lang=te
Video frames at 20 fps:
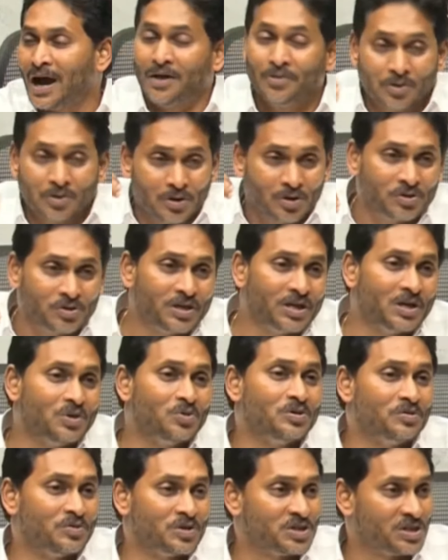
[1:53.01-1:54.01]
అందులో
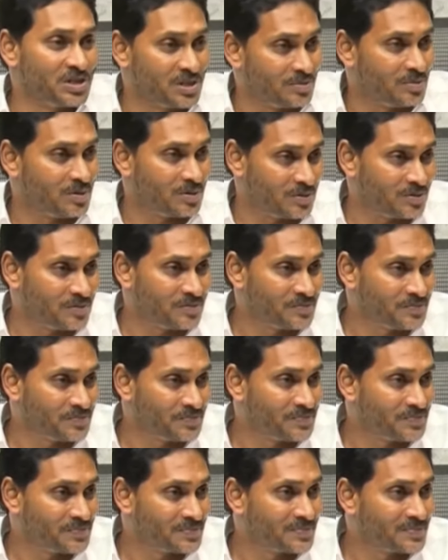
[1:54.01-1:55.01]
దేవుని విషయంలో
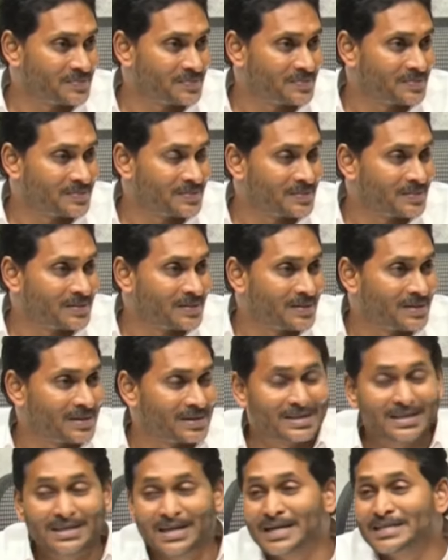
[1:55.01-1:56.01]

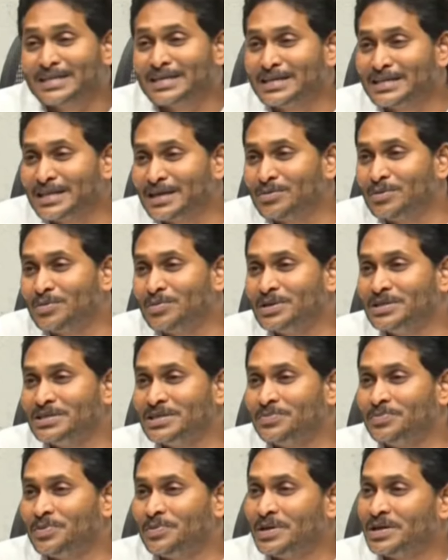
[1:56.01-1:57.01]
సనాతన ధర్మం అని
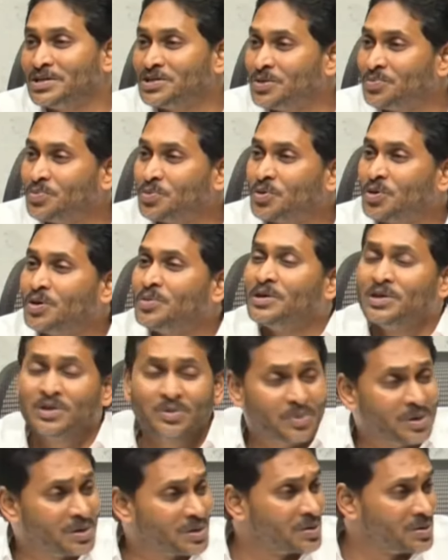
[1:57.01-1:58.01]
చెప్పి మనం చెప్పుకోవడం ఎంత
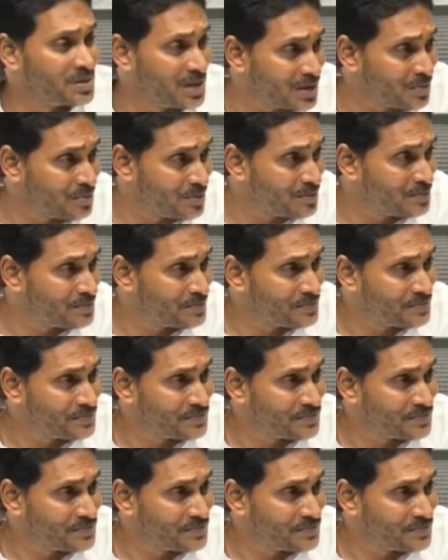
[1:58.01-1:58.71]
మటుకు ధర్మం